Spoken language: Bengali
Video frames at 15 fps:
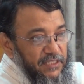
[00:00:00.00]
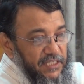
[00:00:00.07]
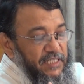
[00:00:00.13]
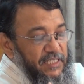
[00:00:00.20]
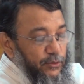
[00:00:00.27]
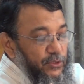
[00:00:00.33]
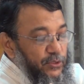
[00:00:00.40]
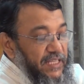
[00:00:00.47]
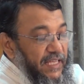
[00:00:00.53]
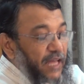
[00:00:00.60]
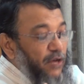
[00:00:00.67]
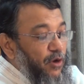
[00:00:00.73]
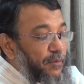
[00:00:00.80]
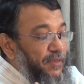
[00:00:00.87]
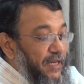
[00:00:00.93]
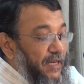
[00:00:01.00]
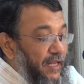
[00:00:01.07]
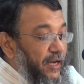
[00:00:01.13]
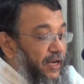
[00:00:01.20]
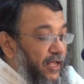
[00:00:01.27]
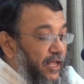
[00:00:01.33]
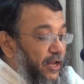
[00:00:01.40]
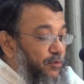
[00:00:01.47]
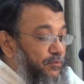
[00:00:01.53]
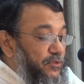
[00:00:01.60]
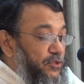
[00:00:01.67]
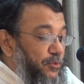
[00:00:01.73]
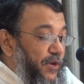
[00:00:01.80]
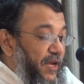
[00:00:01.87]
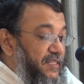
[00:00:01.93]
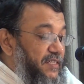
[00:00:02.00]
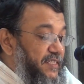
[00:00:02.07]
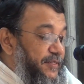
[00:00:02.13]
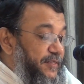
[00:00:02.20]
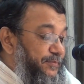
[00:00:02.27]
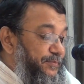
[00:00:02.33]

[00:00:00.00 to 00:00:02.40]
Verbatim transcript: চেষ্টা করছি কেন আমাদের এরকম সময় আসছে